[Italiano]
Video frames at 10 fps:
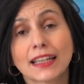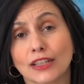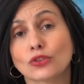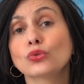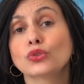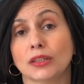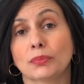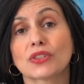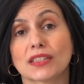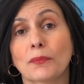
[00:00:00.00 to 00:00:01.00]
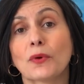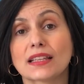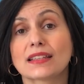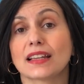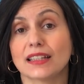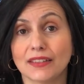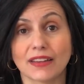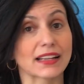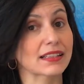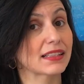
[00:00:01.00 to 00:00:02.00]
che tutti possiamo essere
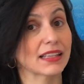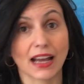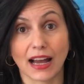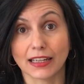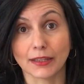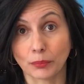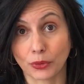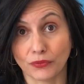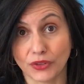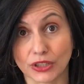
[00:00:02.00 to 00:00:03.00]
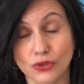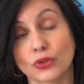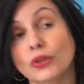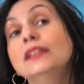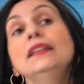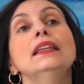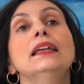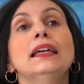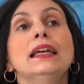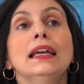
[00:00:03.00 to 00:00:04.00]
diversi all'improvviso
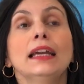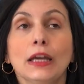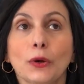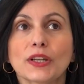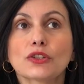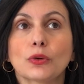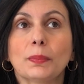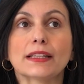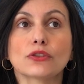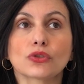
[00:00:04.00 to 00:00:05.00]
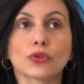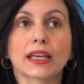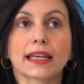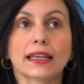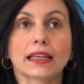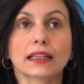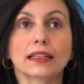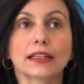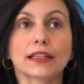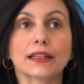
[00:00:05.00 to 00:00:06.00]
questo penso che
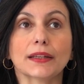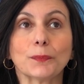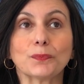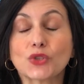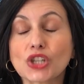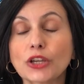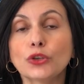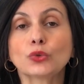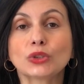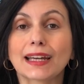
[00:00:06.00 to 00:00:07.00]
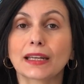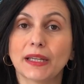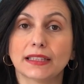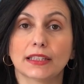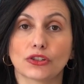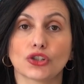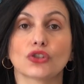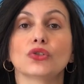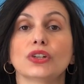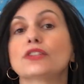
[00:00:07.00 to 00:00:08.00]
eh, ci aiuti a
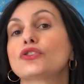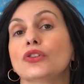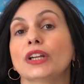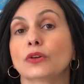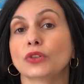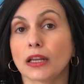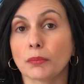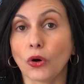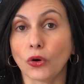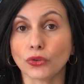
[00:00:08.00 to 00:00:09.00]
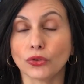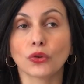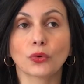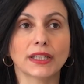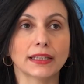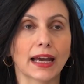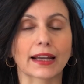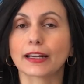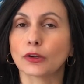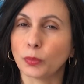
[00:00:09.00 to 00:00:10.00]
rimetterci in connessione con il mondo, quindi
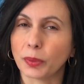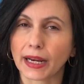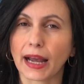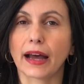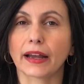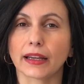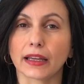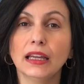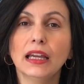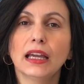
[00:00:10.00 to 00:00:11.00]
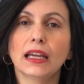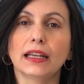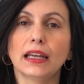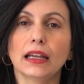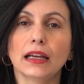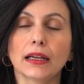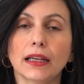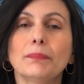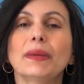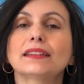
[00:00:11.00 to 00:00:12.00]
a recuperare il,
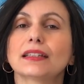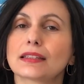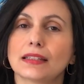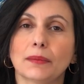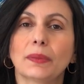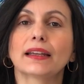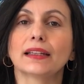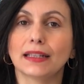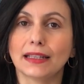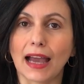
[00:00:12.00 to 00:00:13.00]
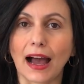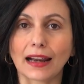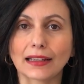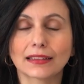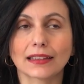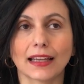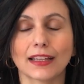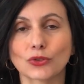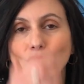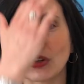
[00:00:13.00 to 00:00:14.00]
il, mettersi nei panni degli altri
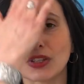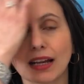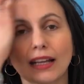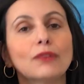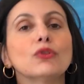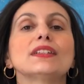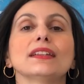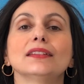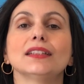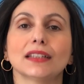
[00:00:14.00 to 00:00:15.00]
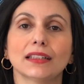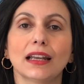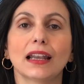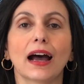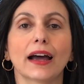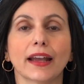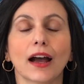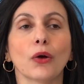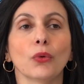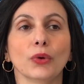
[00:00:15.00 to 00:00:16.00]
e non so se anche voi sentite
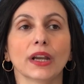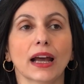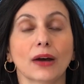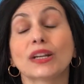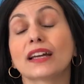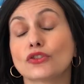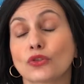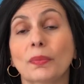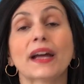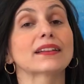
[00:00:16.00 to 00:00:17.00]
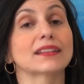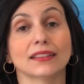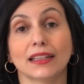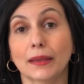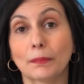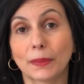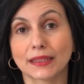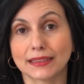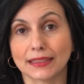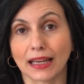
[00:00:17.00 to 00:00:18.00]
nell'aria una, una riscoperta
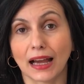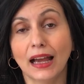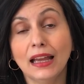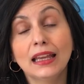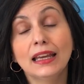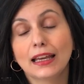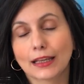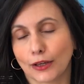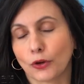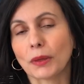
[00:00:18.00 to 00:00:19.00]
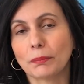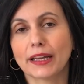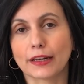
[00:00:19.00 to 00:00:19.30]
dell'empatia che come ben